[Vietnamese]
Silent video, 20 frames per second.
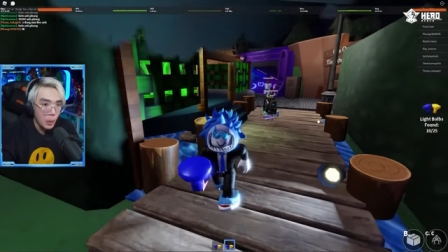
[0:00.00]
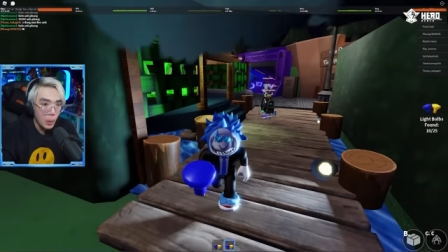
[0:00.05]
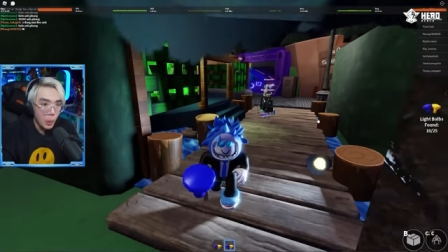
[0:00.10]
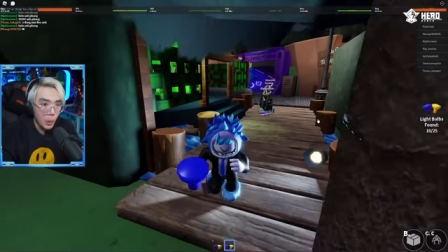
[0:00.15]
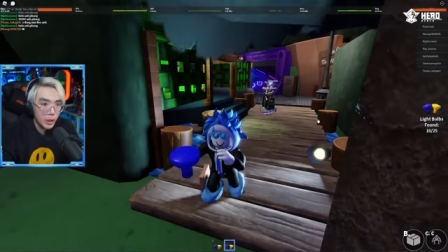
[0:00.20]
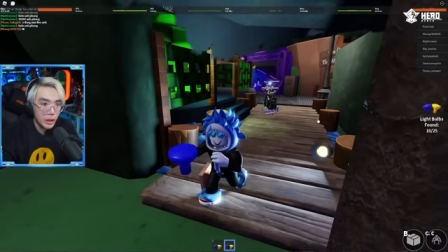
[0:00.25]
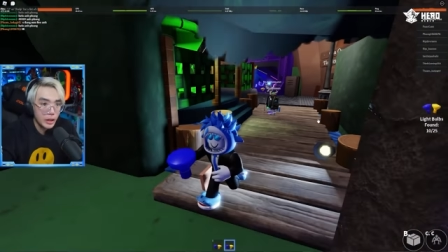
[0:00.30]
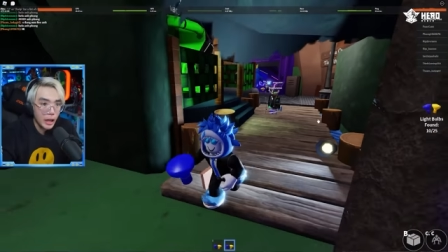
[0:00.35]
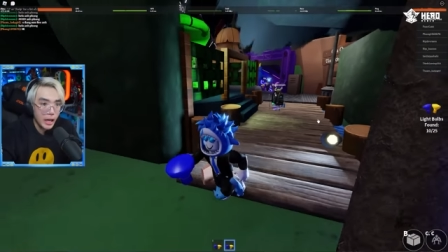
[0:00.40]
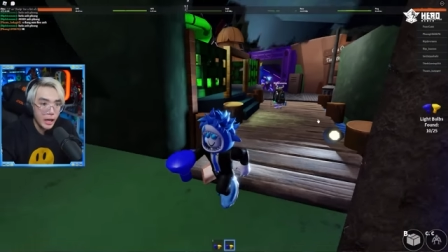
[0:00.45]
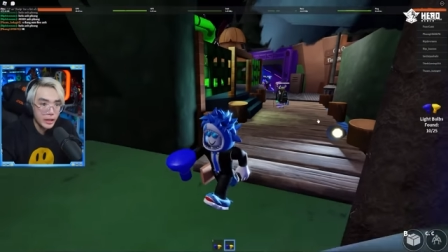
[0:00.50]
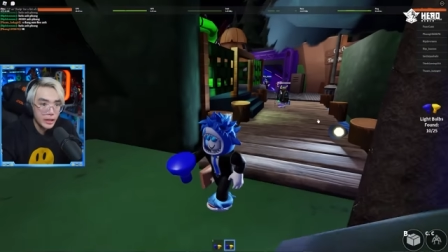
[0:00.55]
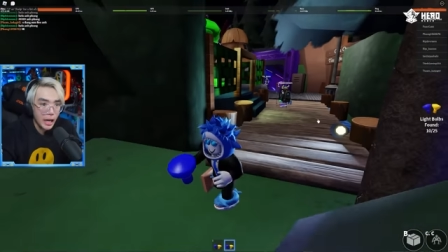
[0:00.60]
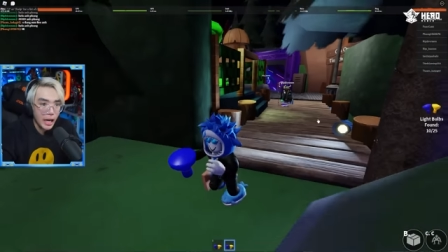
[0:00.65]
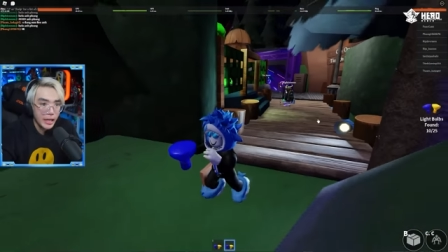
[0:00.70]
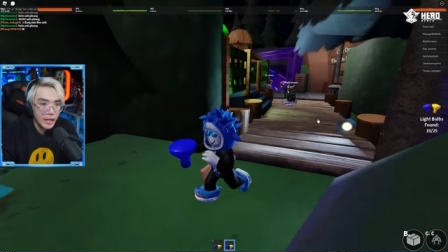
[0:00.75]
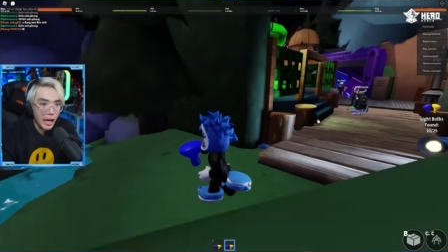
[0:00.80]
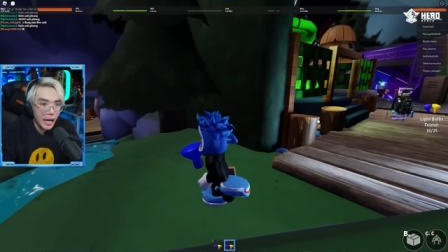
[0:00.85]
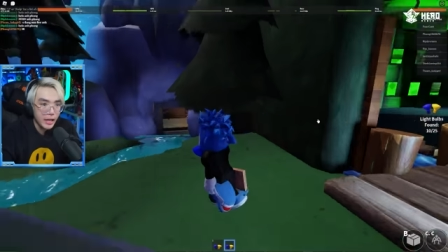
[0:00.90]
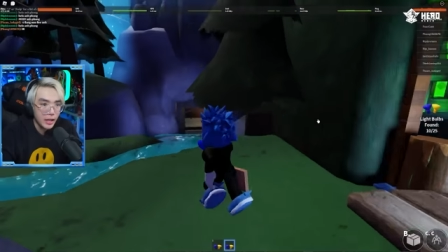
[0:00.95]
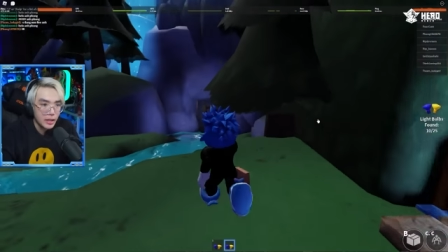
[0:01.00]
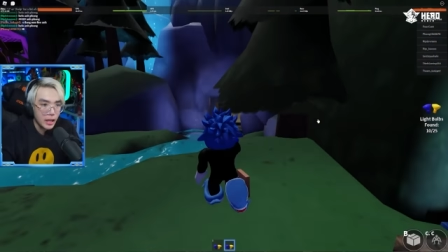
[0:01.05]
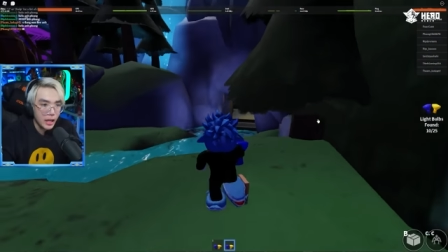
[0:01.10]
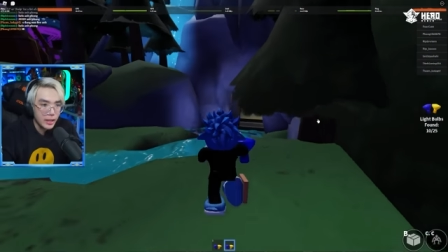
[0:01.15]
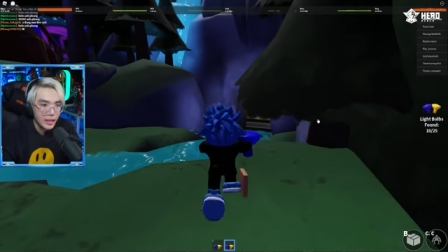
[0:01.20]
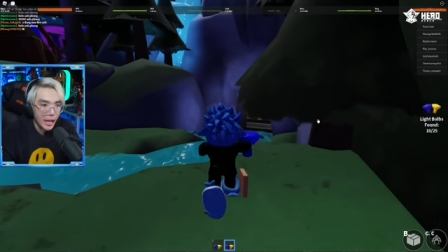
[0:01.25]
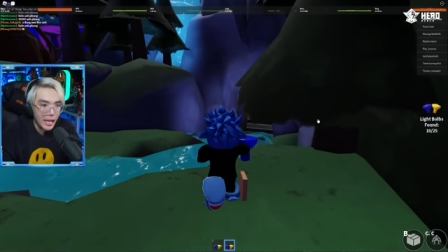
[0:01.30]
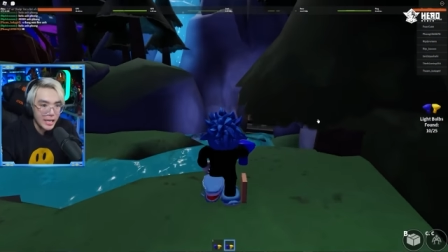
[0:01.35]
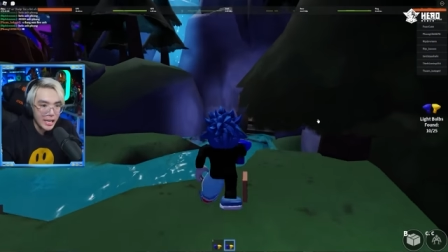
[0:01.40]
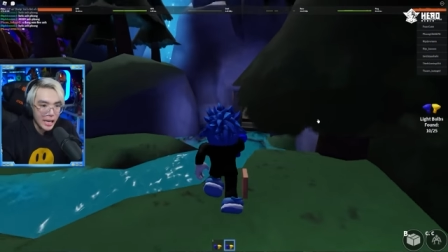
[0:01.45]
ui nó tới nó tới nó tới nó tới
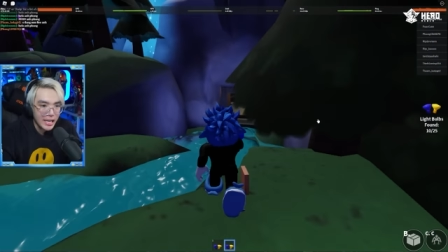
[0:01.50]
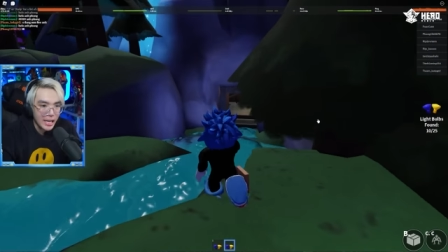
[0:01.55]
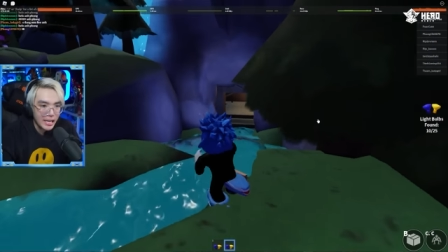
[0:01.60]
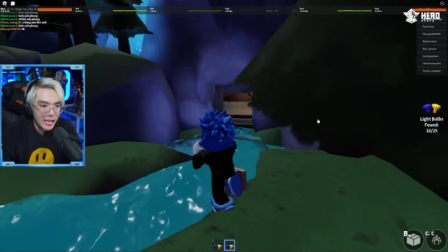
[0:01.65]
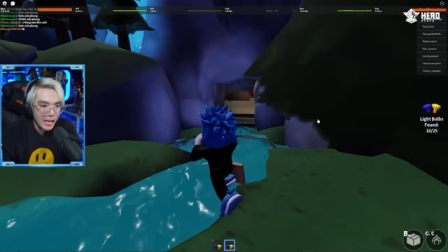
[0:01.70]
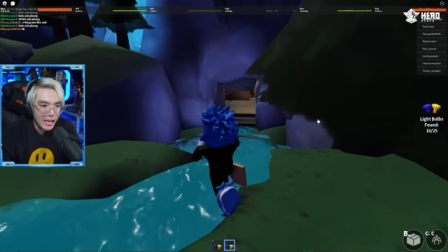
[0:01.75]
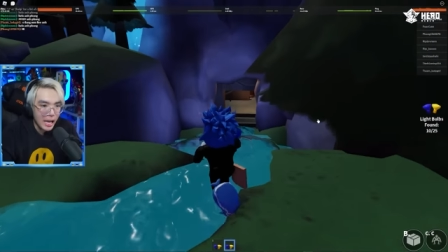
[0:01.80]
tới chạy chạy chạy